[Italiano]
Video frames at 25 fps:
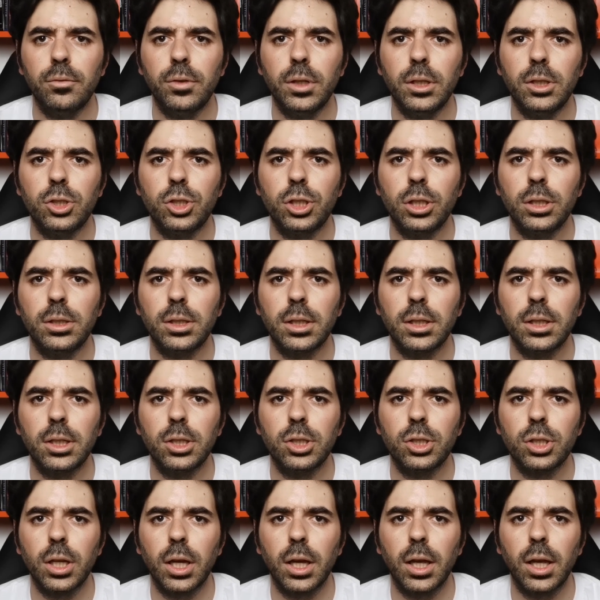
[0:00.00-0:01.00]

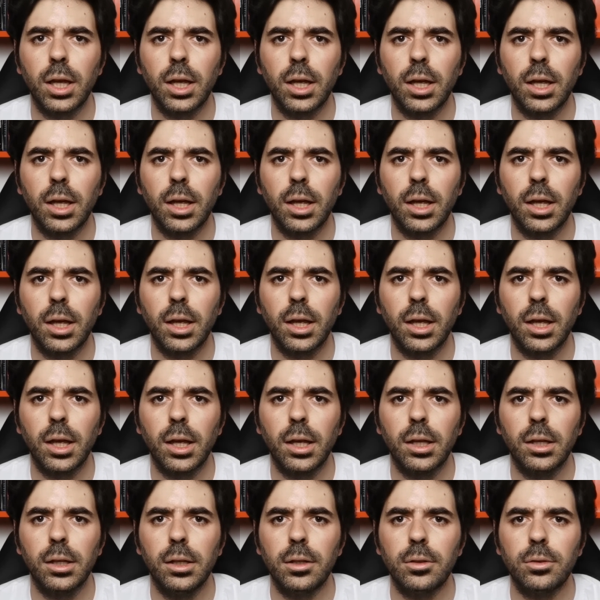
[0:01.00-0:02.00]

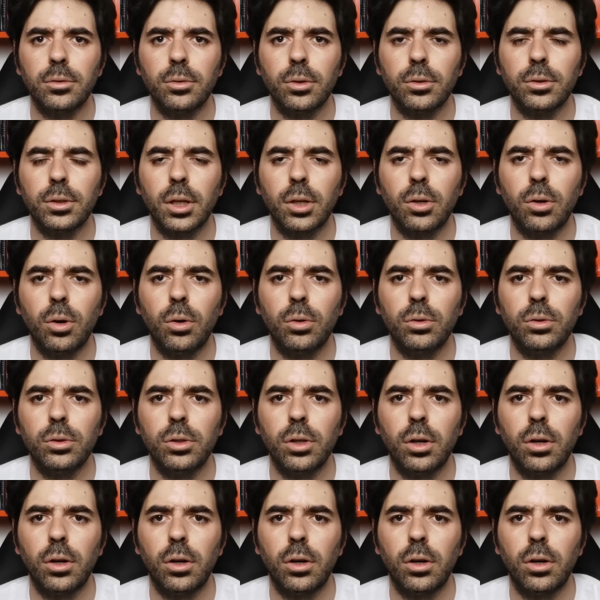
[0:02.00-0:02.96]
vincitrice del suo secondo